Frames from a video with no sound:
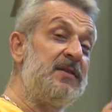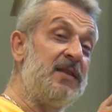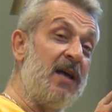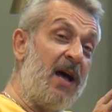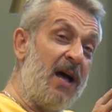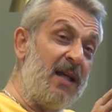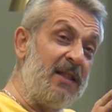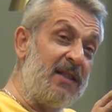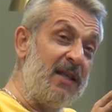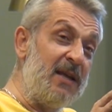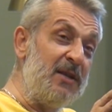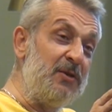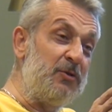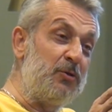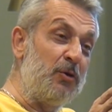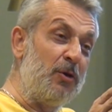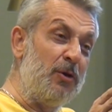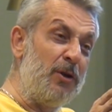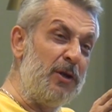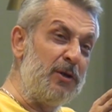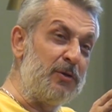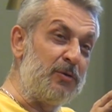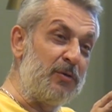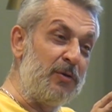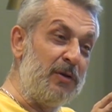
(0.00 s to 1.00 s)
Zaten
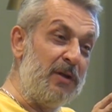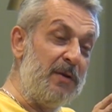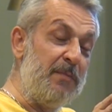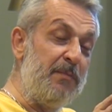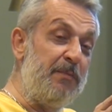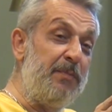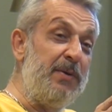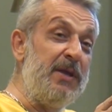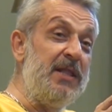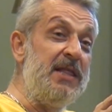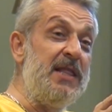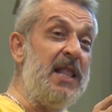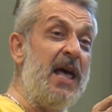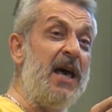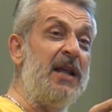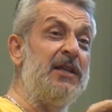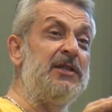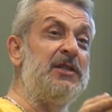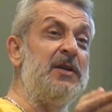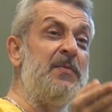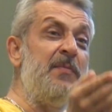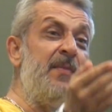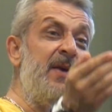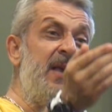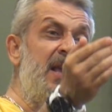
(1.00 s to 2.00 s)
şöyle söyleyeyim.
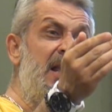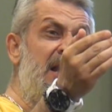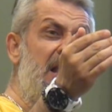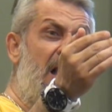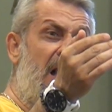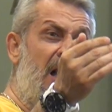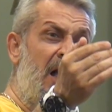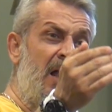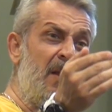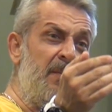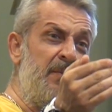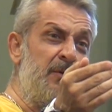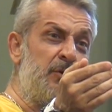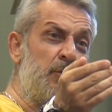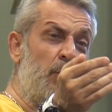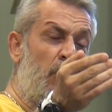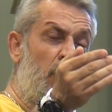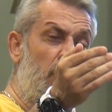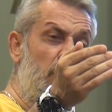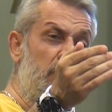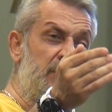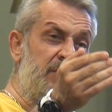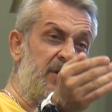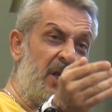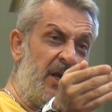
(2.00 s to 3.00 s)
Binlerce mail
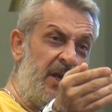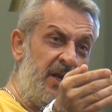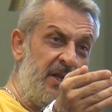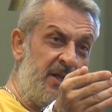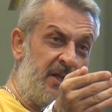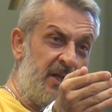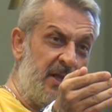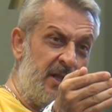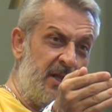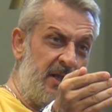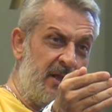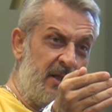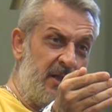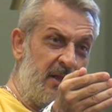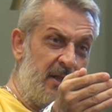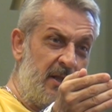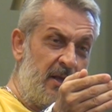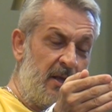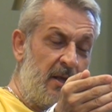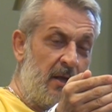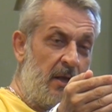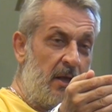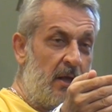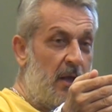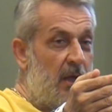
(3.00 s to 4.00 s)
almış olsa idin
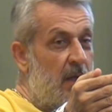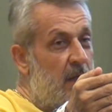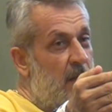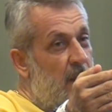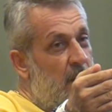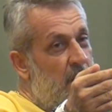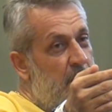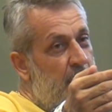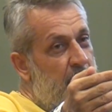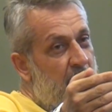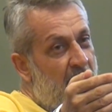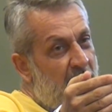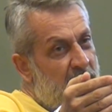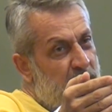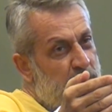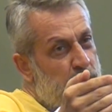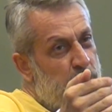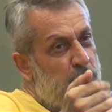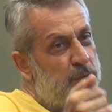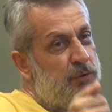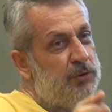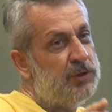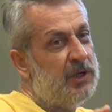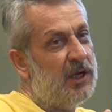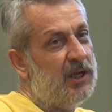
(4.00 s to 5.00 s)
ben
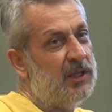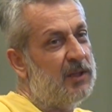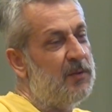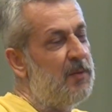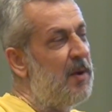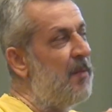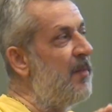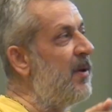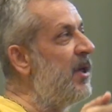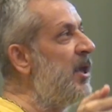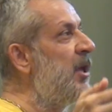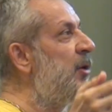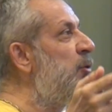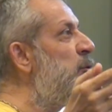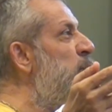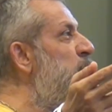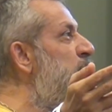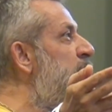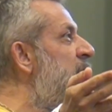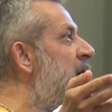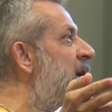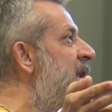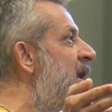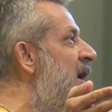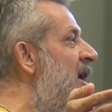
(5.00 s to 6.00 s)
susacaktım ama
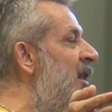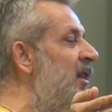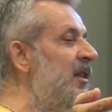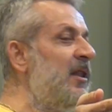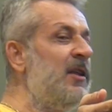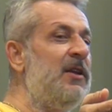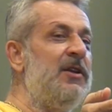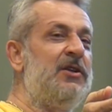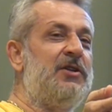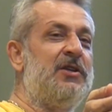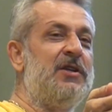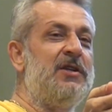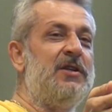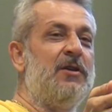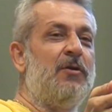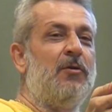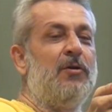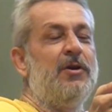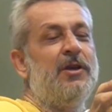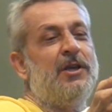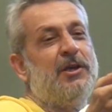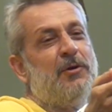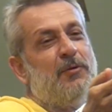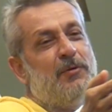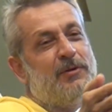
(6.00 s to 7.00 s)
2-3 tane aldığın için
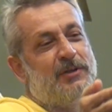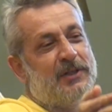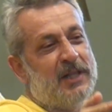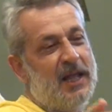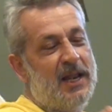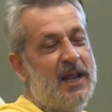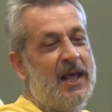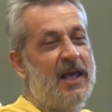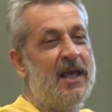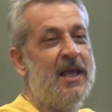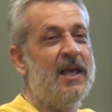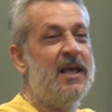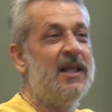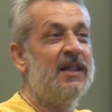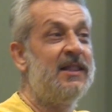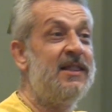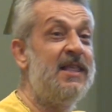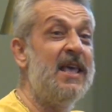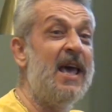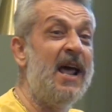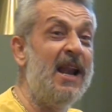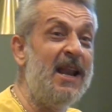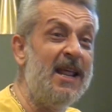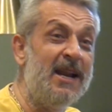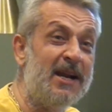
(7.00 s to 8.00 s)
o 2-3 tane.
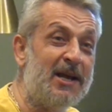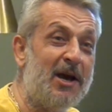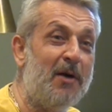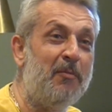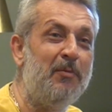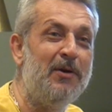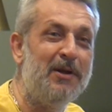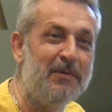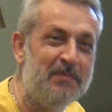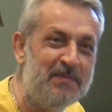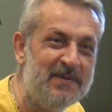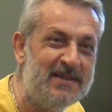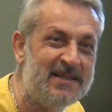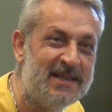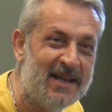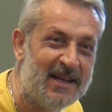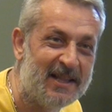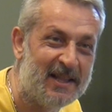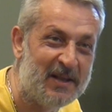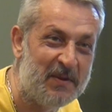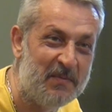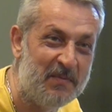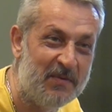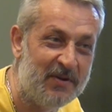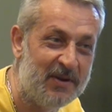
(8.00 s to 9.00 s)
Diğerleri kabul etmiş
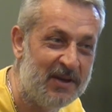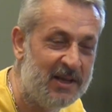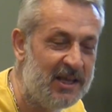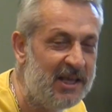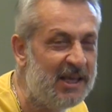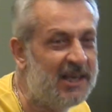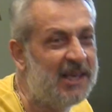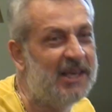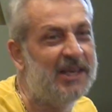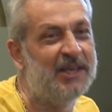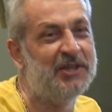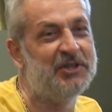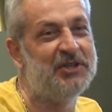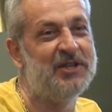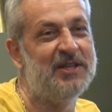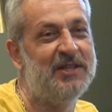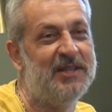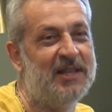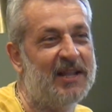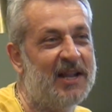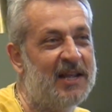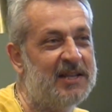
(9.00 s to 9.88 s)
zaten bunu. İki kişi